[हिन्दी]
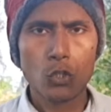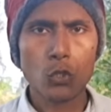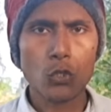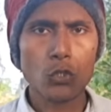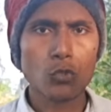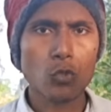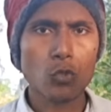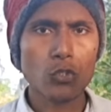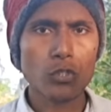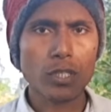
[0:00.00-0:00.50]
जो
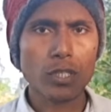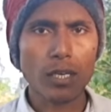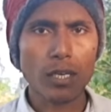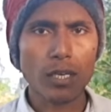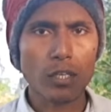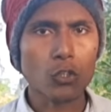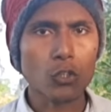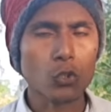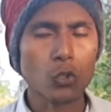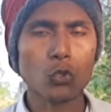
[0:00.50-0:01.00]
दोस्त
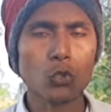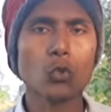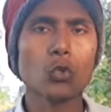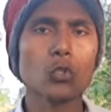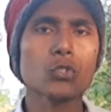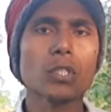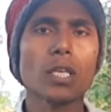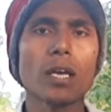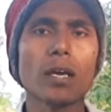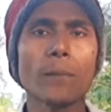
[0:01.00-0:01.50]
का जो
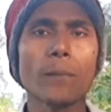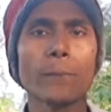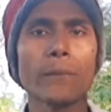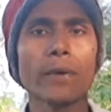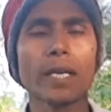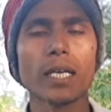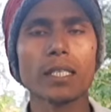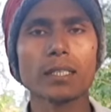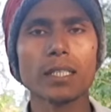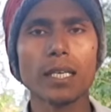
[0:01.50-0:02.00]
दोस्त था
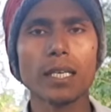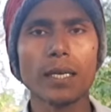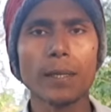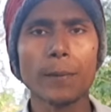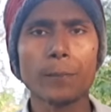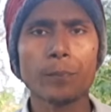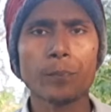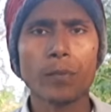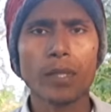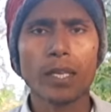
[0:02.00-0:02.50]
वह कहता है
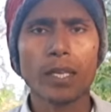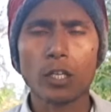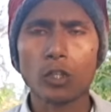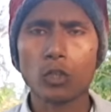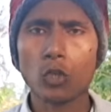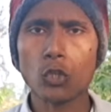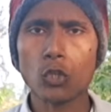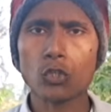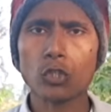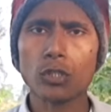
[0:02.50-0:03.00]
कि
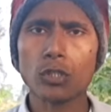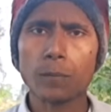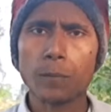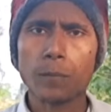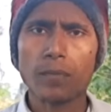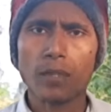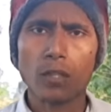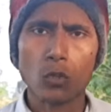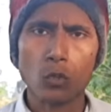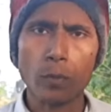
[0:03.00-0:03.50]
दोस्त
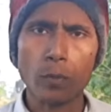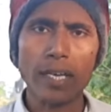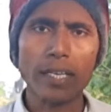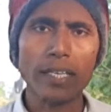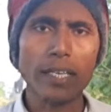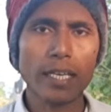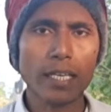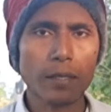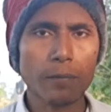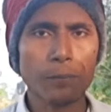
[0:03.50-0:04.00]

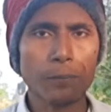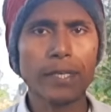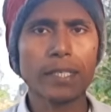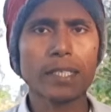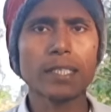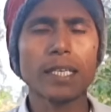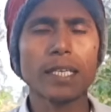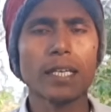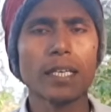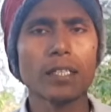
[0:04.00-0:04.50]
तुम्हारी एक
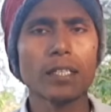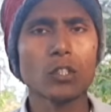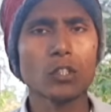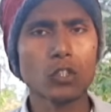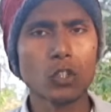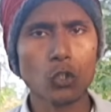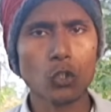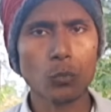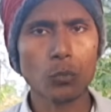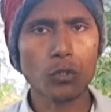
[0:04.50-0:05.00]
बेटी है
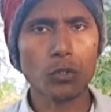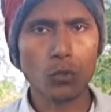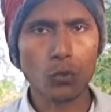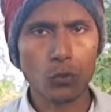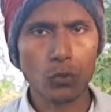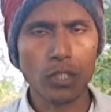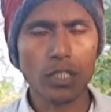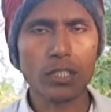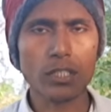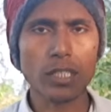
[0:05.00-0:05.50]
जिसकी उम्र
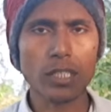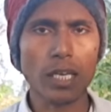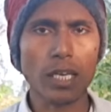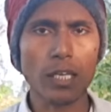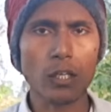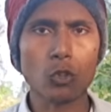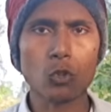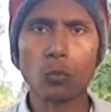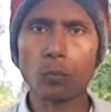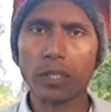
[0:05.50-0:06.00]
उन्नीस साल
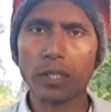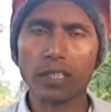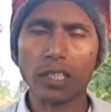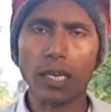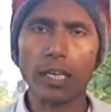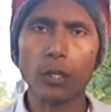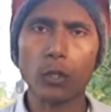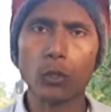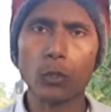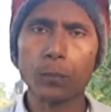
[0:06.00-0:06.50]
है तुम
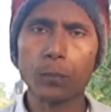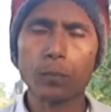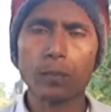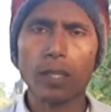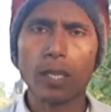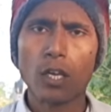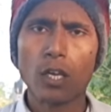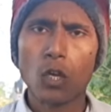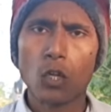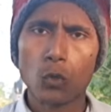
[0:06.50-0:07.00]
बताए हो
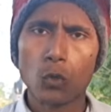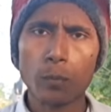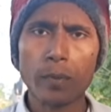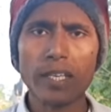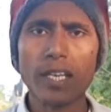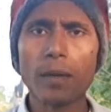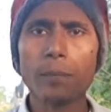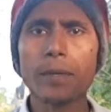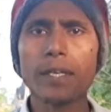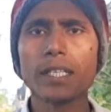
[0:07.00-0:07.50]
तो
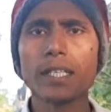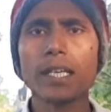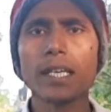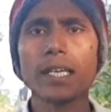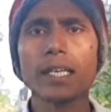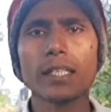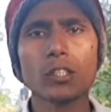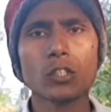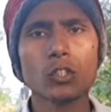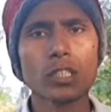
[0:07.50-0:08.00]
मेरा
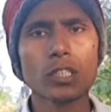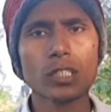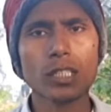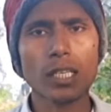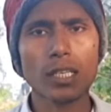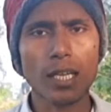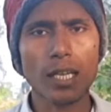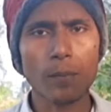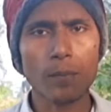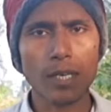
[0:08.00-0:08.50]
बेटा
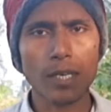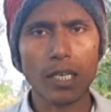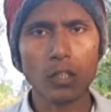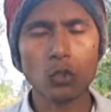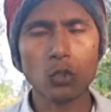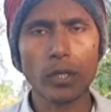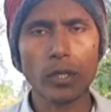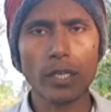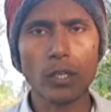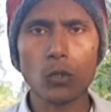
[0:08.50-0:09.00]
जिसका नाम
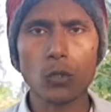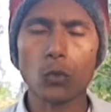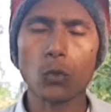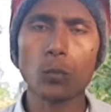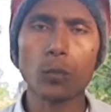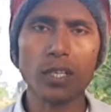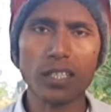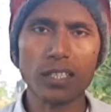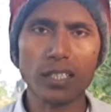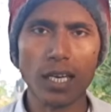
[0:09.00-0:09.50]
राजू है
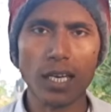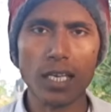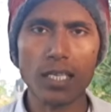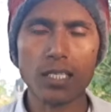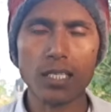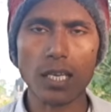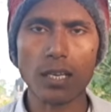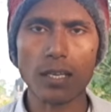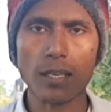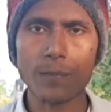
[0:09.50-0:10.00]
उम्र
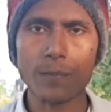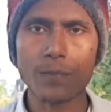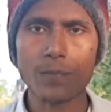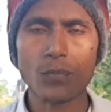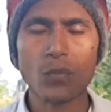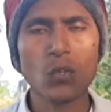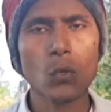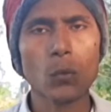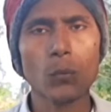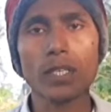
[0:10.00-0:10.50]
अट्ठाईस साल है
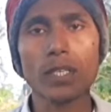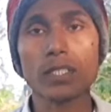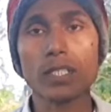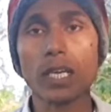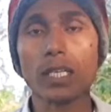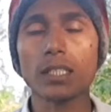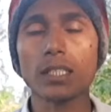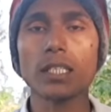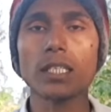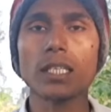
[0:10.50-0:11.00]
वह
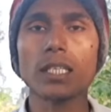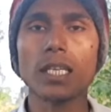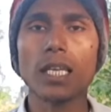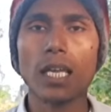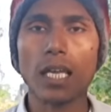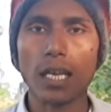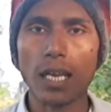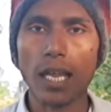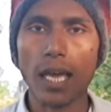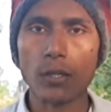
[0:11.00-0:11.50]
शादी
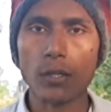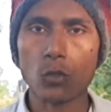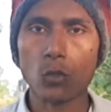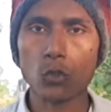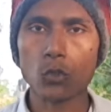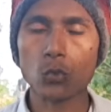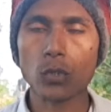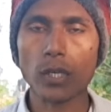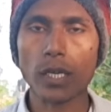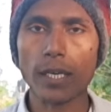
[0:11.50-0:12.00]
लायक
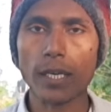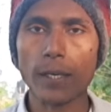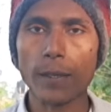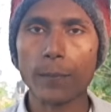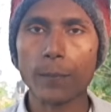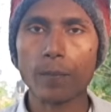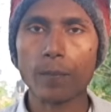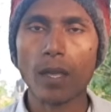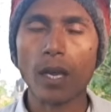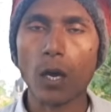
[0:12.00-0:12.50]
हो चुका है
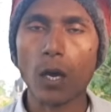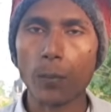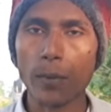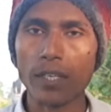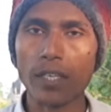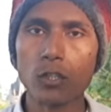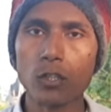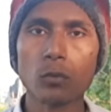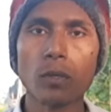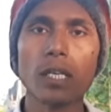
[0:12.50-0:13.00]
और
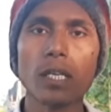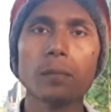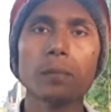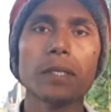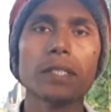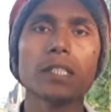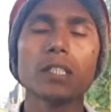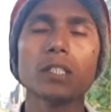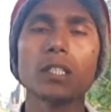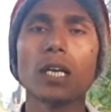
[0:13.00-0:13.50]
मैंने तुम्हारी
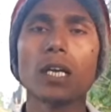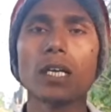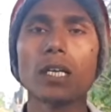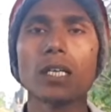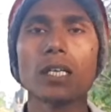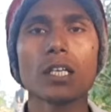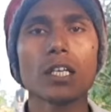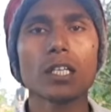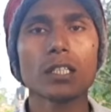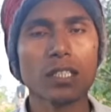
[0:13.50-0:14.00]
बेटी का
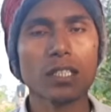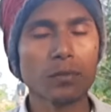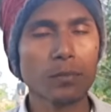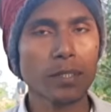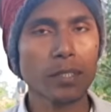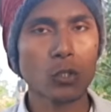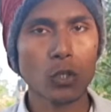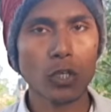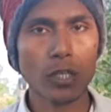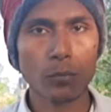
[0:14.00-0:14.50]

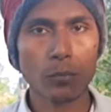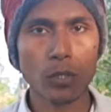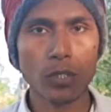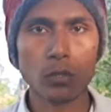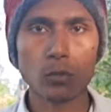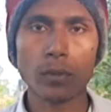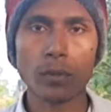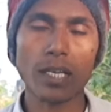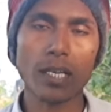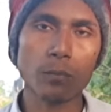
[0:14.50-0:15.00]
तस्वीर हो वह
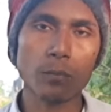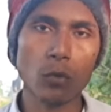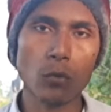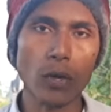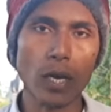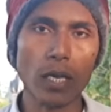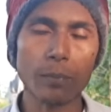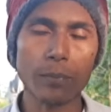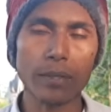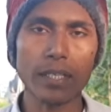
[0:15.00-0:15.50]
तुम्हारे
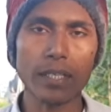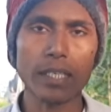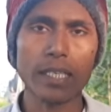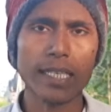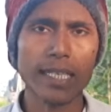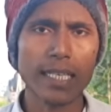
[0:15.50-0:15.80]
मोबाइल में